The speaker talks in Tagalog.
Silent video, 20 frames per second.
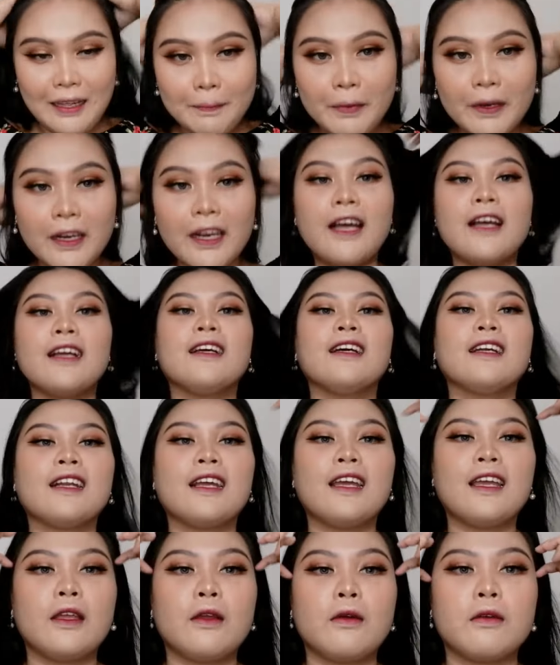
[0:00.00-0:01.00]
kaya pala
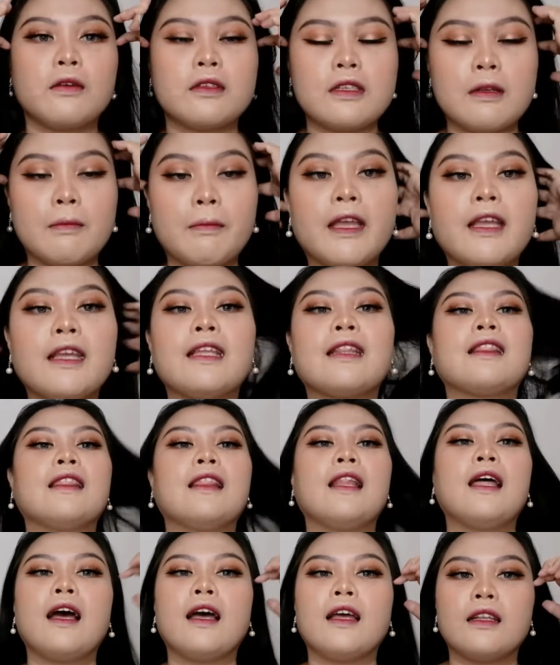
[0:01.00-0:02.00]
gray yung sa may
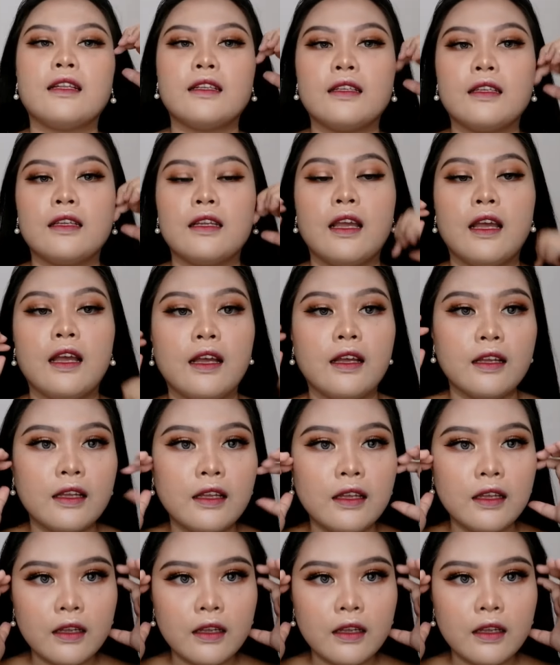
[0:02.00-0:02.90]
gitna niya.